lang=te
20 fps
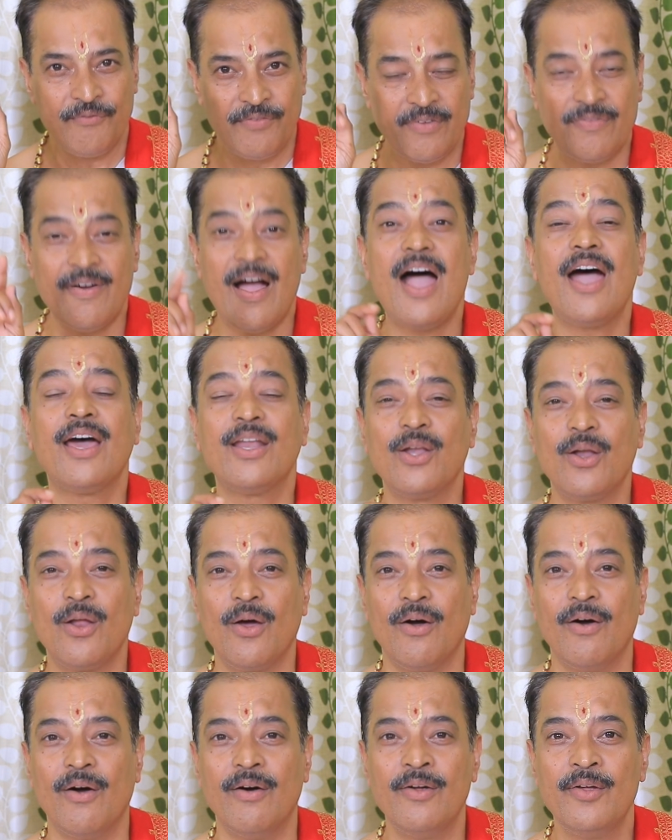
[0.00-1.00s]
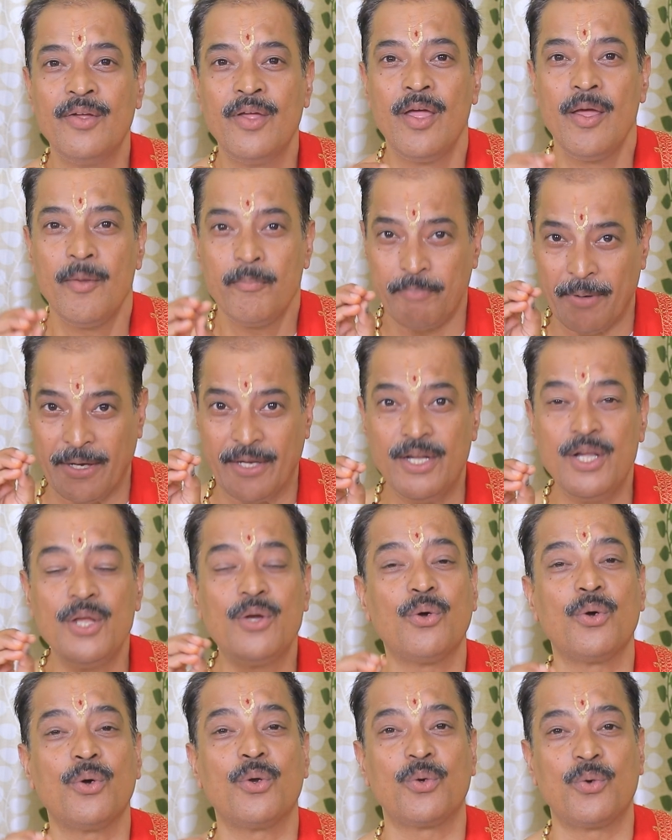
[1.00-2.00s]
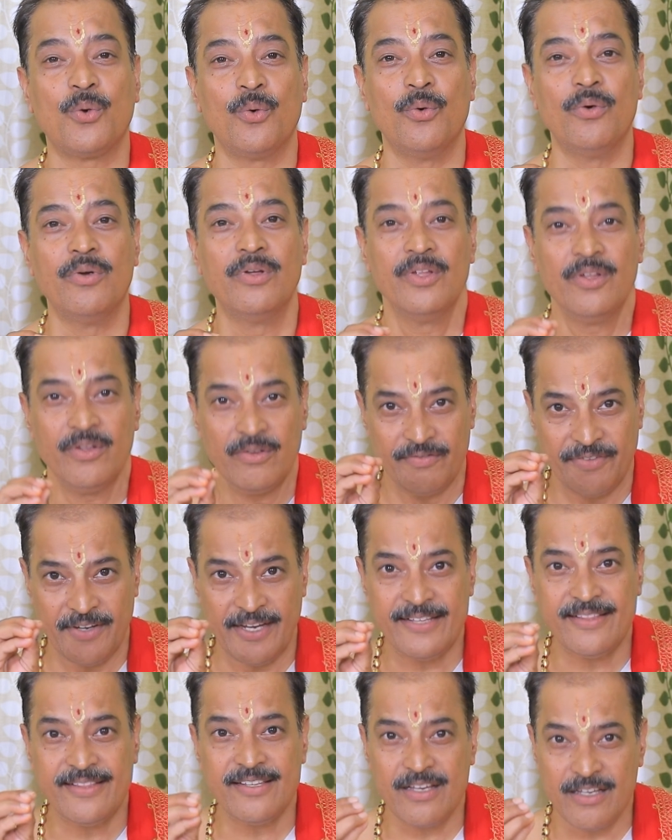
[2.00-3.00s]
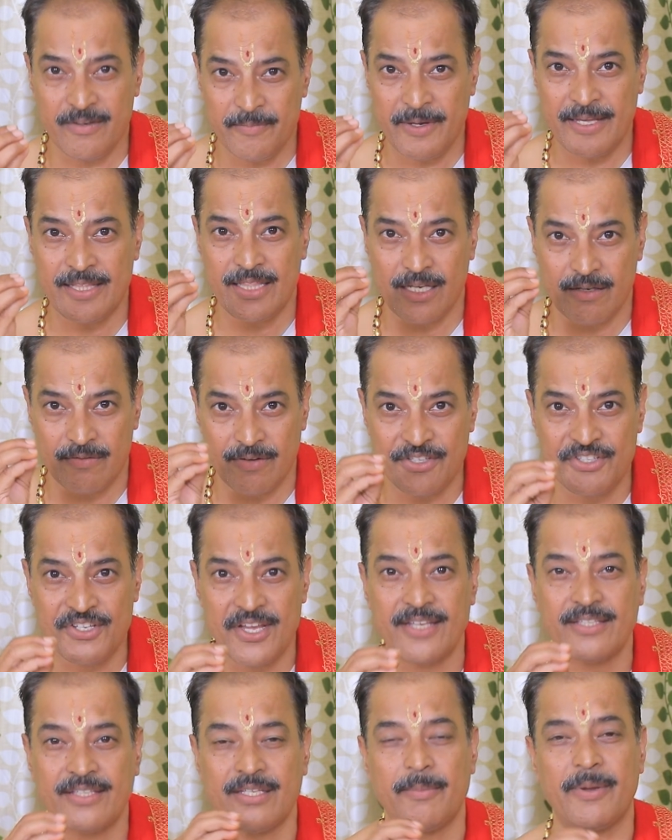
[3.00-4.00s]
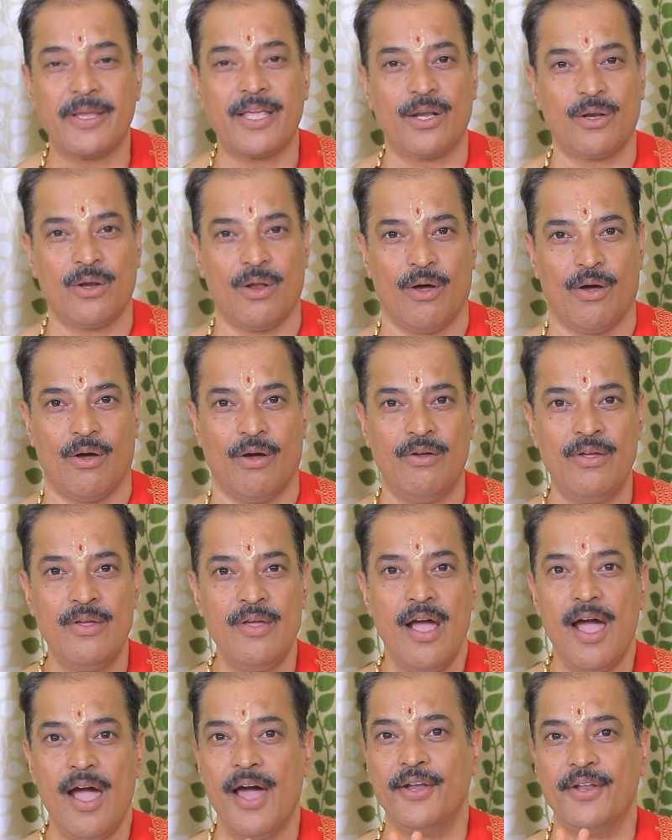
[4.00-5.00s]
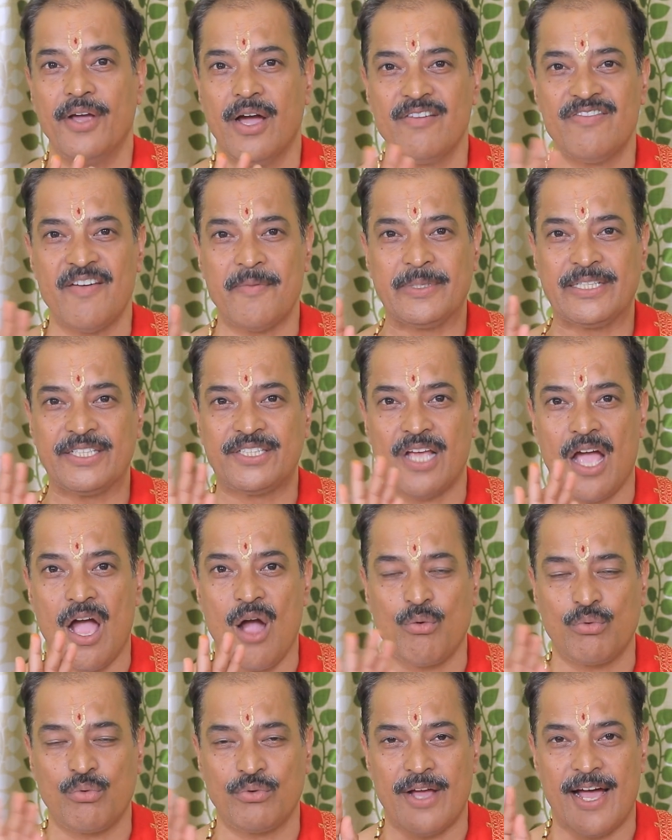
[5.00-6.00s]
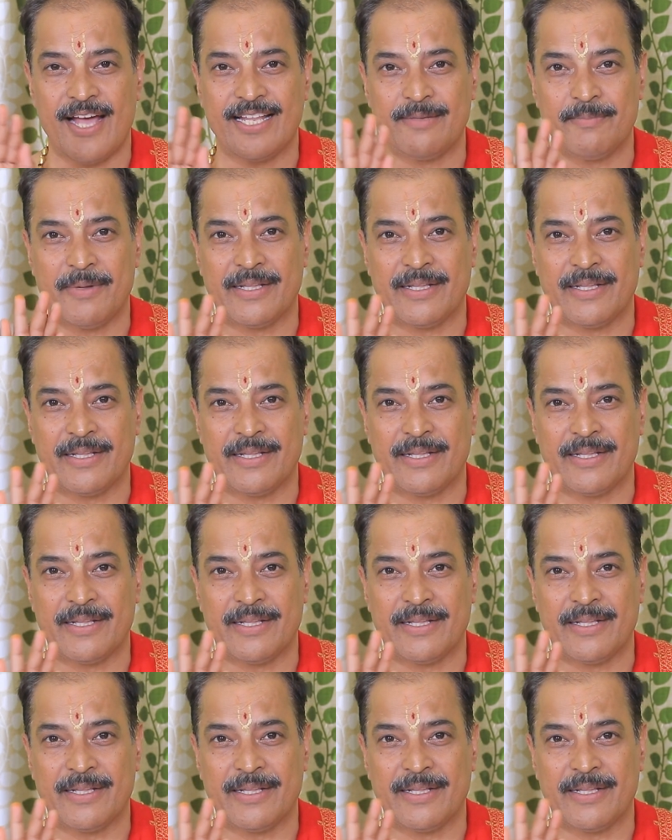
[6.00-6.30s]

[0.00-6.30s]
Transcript: వివాహంలో పెండ్లి కొడుకు వేదిక మీదికి వచ్చే సమయంలో అనుహవమితి శాకునాది